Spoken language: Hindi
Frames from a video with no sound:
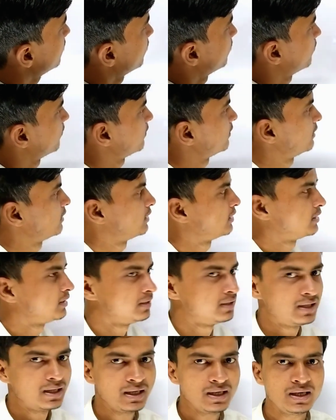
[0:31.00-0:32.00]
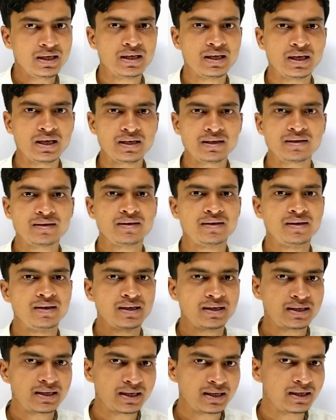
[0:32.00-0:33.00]
एफ ये एक
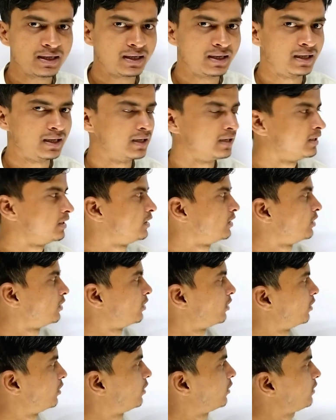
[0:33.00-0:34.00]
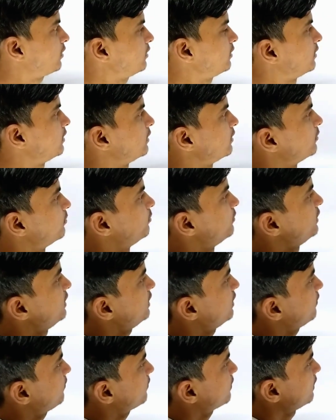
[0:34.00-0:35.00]
रेक्टेंगल है और बी
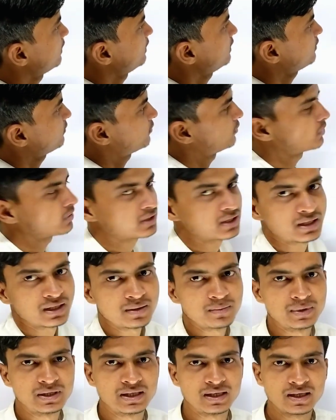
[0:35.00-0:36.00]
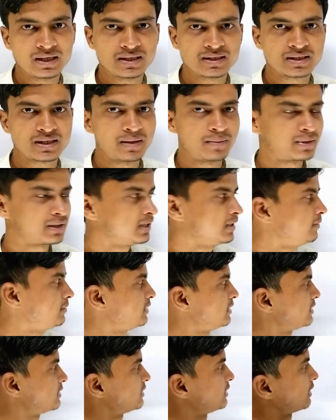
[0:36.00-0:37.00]
एफ का लेंथ फोर सेंटीमीटर है इसका
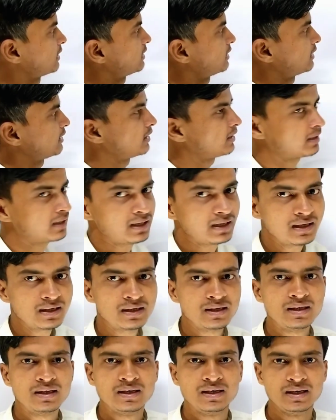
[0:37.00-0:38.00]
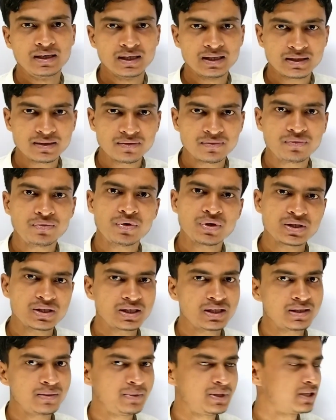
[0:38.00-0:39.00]
मतलब इस रेक्टेंगल का लेंथ फोर
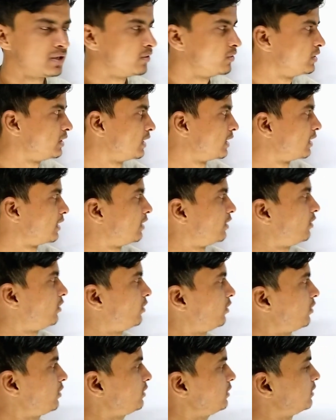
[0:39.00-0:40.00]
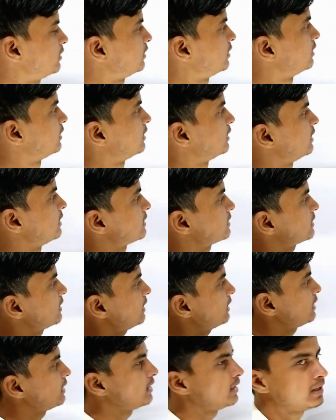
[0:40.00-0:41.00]
सेंटीमीटर हो जाएगा और इसका
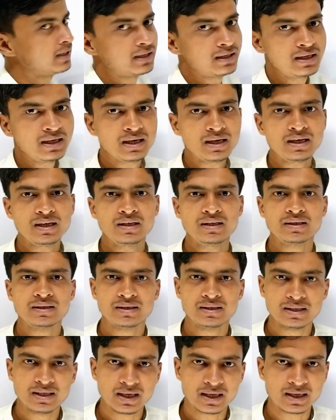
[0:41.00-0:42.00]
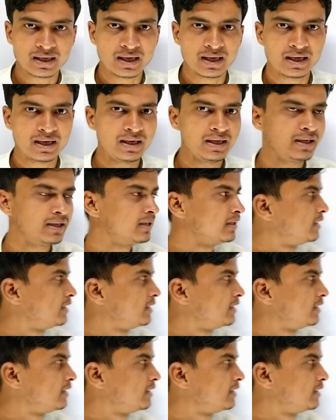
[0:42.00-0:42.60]
एरिया दिया गया है